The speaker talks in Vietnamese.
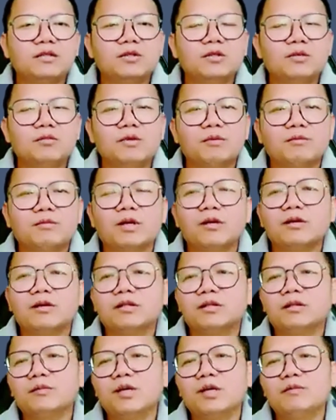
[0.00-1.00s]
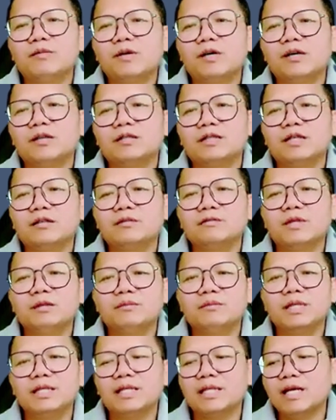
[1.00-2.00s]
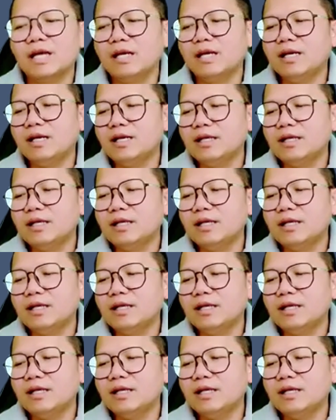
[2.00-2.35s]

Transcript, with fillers: vô bồng non rồi bỏ bỏ ông đôi mình miên ca